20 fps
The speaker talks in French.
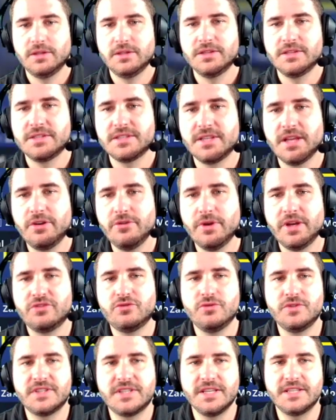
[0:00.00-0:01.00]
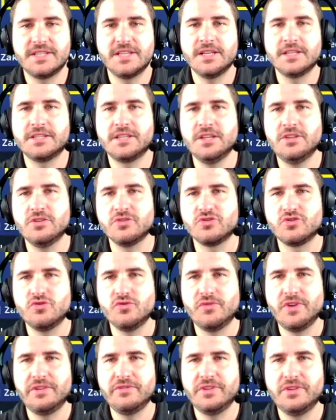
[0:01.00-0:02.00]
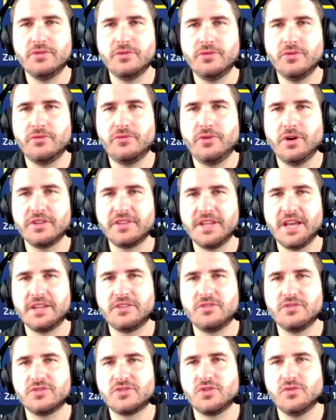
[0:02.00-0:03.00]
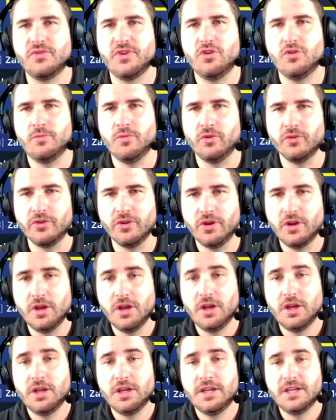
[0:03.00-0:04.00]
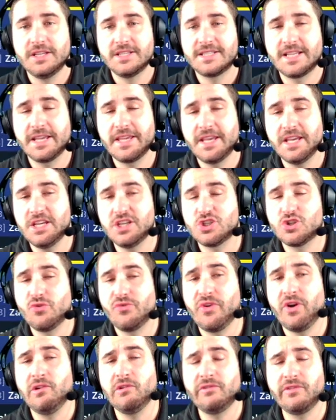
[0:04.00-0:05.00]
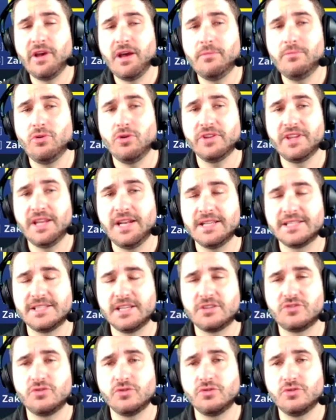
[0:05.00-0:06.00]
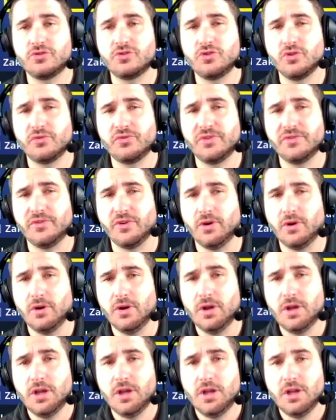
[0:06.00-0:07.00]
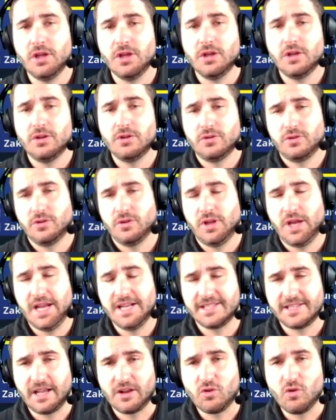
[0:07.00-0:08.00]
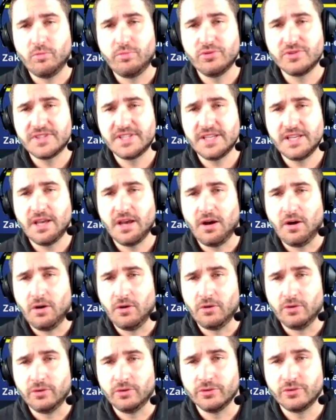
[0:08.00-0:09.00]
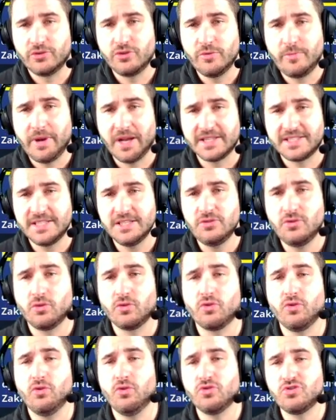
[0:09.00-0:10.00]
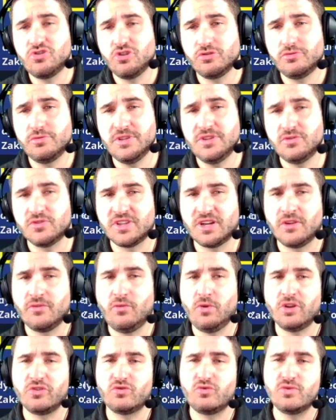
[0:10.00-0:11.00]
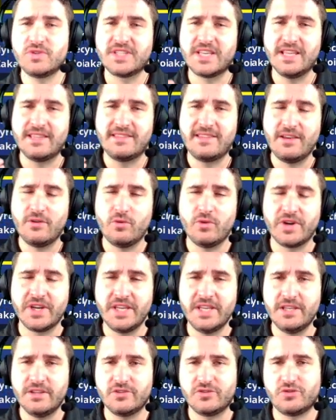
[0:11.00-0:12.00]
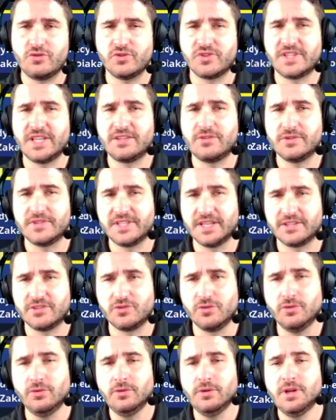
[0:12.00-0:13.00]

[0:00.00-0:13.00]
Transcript: Salut à tous, c'est Ianki dans une nouvelle vidéo de Fortnite Sauver le Monde. Ça y est, je vais enfin aborder la section de survivants. Elle sera composée en deux parties, donc aujourd'hui nous allons voir tout ce qui est théorie sur cette section,